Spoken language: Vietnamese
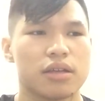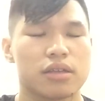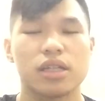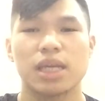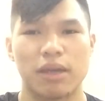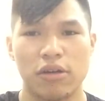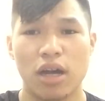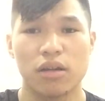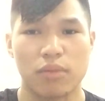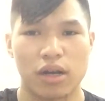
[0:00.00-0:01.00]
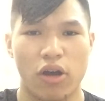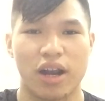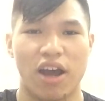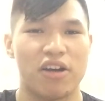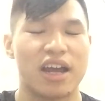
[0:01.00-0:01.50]
chưa tìm hiểu hết được mình, hoặc
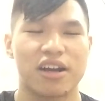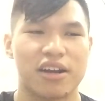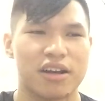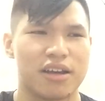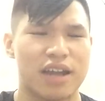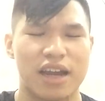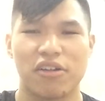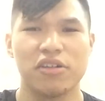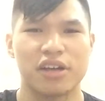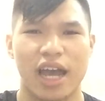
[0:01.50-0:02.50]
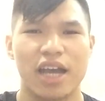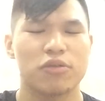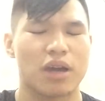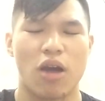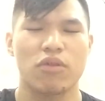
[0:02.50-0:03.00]
là họ đang nói người khác,
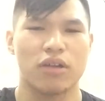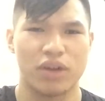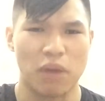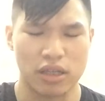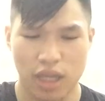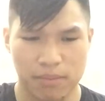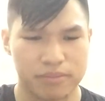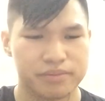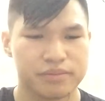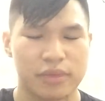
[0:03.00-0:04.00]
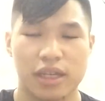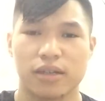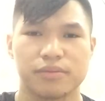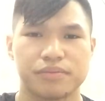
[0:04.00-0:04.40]
chúng ta không cần phải bận tâm nha.